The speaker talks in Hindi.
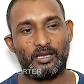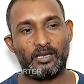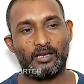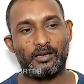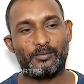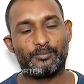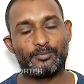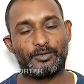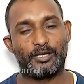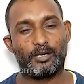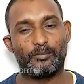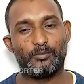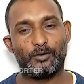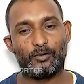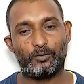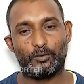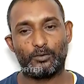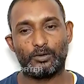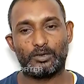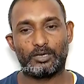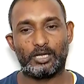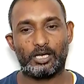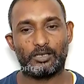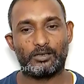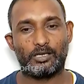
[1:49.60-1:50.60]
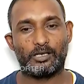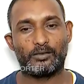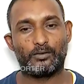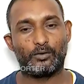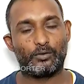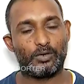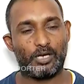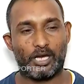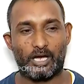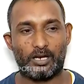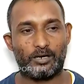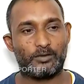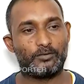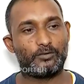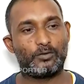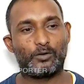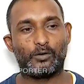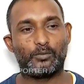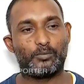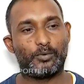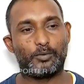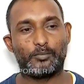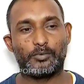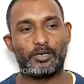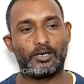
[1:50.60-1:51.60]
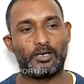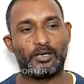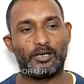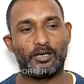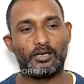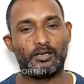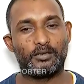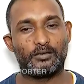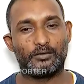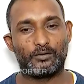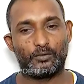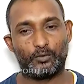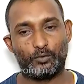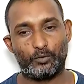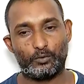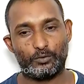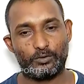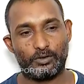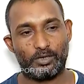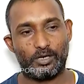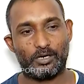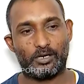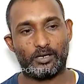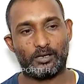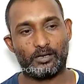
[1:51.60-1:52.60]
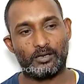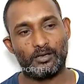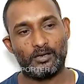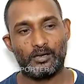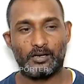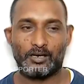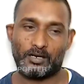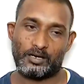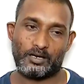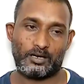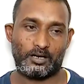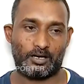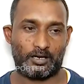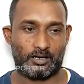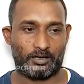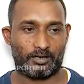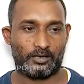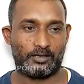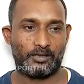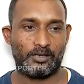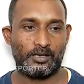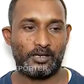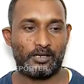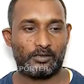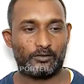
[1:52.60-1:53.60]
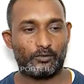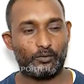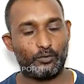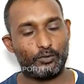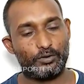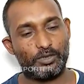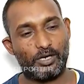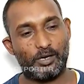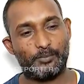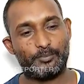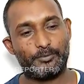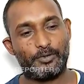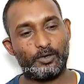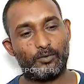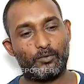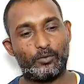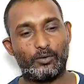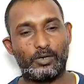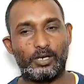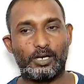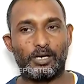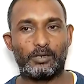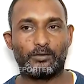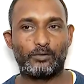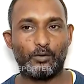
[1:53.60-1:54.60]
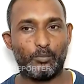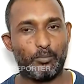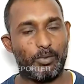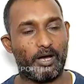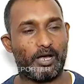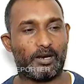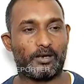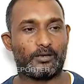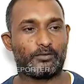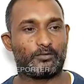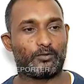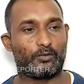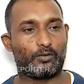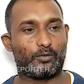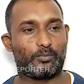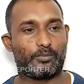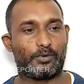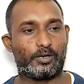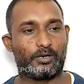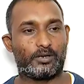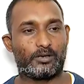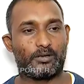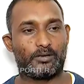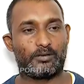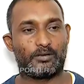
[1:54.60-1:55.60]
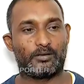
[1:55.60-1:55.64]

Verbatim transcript: एक हफ्ते में खुलता था तो ग्यारह सौ रुपये मिलेगा दूसरे हाँ दूसरे हफ्ते खुलेगा तो बारह सौ रुपये